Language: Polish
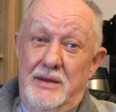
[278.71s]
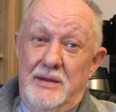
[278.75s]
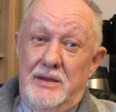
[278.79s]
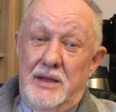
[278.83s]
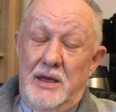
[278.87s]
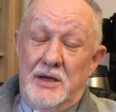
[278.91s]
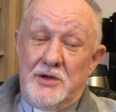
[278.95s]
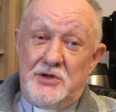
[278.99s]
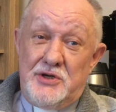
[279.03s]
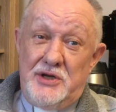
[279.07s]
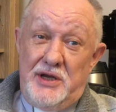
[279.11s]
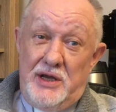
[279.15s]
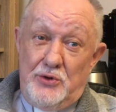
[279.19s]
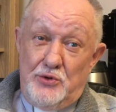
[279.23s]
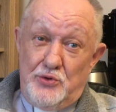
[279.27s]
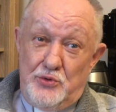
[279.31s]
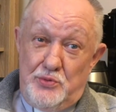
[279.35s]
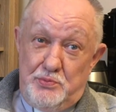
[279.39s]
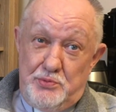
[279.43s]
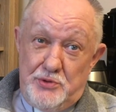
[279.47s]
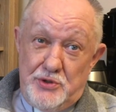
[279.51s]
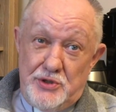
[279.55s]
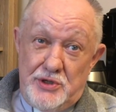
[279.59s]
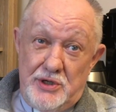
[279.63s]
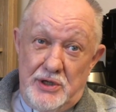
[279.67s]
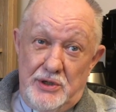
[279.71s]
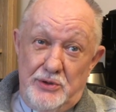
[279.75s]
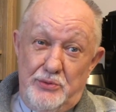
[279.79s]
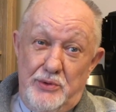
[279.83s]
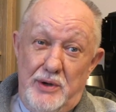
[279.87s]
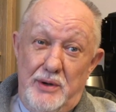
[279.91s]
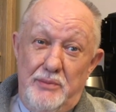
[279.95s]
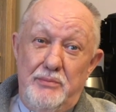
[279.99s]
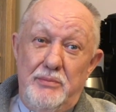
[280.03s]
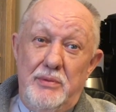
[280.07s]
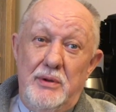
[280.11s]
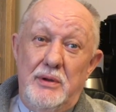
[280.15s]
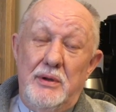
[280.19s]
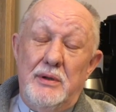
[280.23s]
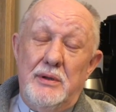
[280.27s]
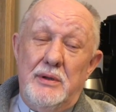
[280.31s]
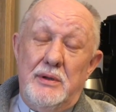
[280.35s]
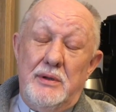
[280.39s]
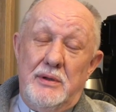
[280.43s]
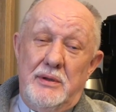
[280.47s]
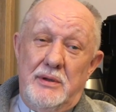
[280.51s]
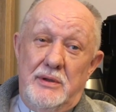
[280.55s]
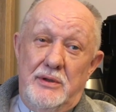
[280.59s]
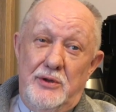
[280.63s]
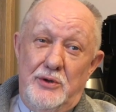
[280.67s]
Także jak już przyszedłem
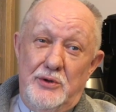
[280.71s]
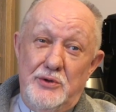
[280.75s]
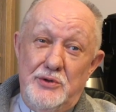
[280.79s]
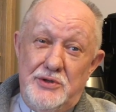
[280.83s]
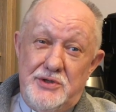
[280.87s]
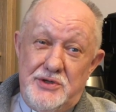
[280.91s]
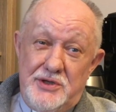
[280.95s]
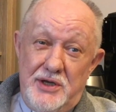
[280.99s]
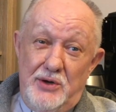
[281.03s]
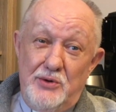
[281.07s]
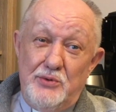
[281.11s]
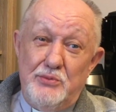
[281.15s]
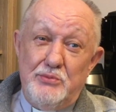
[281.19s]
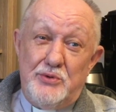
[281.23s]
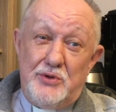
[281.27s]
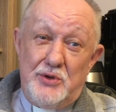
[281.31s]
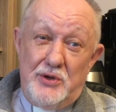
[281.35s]
e, do liceum,